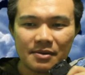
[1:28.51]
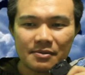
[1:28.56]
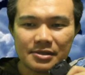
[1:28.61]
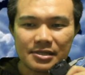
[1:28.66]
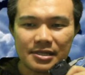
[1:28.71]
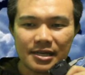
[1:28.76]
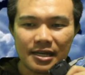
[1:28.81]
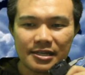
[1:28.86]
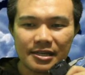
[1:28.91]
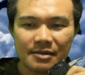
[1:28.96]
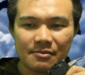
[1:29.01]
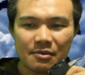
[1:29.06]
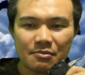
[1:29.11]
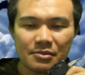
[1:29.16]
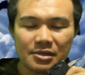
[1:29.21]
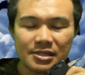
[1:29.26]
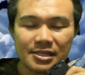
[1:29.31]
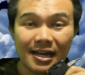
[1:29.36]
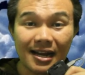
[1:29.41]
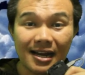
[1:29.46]
Misalnya
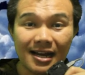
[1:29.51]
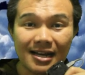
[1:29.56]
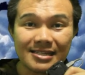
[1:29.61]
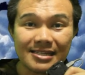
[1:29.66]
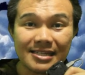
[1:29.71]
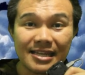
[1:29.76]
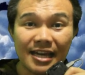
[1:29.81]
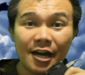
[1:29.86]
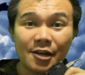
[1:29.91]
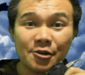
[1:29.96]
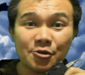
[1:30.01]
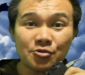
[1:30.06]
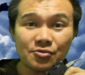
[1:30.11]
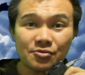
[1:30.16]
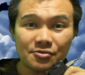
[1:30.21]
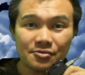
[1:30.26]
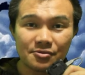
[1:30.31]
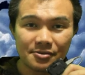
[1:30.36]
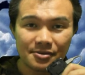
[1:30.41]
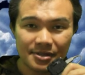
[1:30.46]
membicarakan si Anu
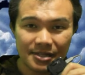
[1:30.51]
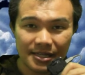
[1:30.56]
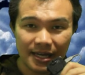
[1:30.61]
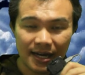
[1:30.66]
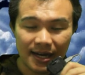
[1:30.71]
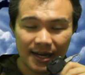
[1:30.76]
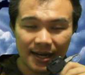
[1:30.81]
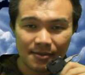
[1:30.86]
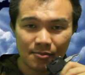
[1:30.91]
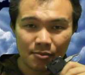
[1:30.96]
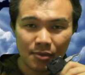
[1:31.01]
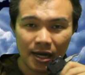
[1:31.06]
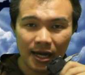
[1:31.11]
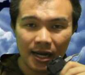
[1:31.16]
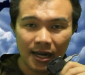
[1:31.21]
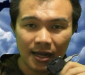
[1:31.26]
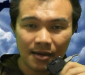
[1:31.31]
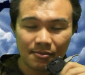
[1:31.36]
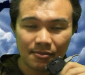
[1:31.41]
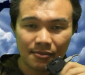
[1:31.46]
yang
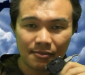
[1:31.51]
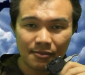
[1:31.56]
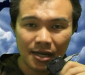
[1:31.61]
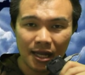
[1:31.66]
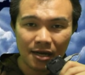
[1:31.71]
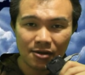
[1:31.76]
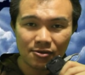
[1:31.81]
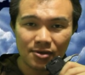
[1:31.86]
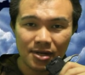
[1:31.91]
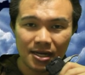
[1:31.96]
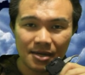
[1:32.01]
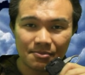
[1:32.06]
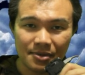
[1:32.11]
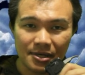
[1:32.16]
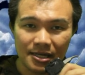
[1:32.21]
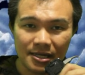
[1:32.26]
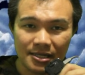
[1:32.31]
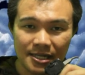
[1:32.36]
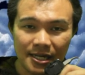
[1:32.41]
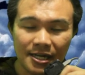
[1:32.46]
melakukan
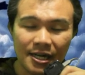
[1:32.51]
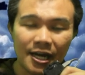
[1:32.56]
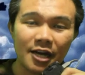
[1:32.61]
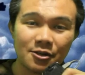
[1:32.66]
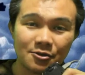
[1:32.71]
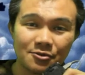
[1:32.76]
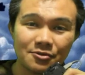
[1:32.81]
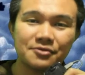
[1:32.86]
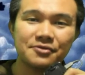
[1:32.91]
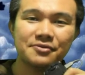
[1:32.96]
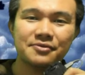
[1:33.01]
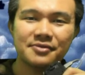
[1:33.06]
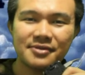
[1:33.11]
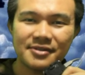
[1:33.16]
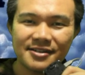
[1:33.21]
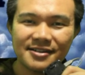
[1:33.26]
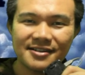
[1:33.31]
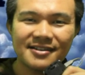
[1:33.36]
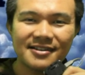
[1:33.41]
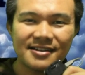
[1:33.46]
pekerjaan Anu
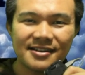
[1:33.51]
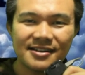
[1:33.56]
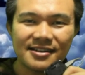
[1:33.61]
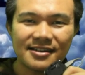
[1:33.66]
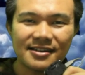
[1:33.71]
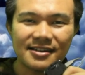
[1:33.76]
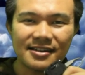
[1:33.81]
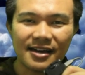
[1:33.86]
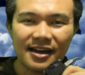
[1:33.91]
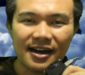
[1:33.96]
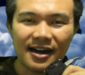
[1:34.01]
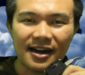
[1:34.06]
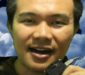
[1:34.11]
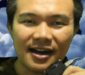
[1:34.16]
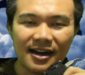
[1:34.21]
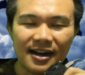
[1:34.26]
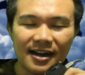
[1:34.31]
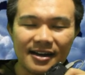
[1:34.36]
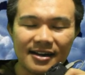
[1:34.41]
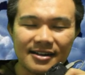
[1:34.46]

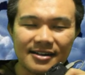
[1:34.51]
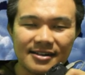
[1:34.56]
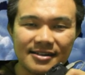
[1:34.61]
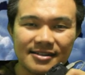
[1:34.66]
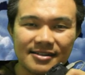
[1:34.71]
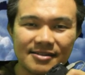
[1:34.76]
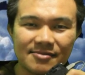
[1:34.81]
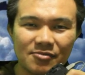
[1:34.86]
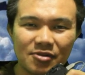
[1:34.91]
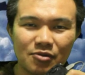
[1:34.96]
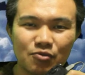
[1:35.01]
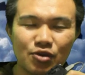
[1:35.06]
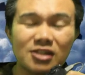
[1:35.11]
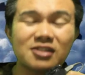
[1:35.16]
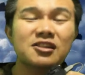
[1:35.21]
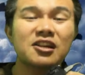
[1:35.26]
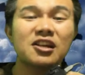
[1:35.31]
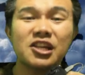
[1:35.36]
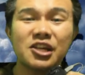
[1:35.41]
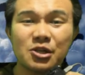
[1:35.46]
yang
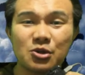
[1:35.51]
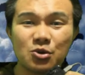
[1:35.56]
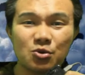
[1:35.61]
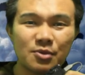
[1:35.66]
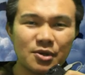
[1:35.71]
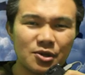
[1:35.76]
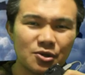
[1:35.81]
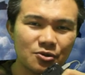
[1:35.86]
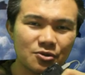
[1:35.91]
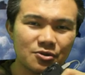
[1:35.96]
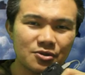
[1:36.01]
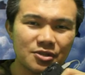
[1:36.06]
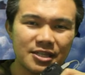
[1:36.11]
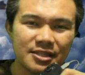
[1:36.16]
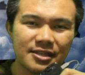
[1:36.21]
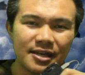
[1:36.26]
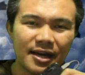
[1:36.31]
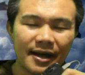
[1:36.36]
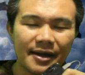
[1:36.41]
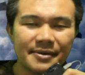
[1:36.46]
berbuat keliru menurut
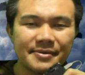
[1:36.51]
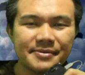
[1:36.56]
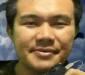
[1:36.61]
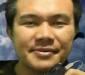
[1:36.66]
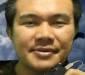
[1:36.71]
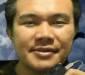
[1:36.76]
kita.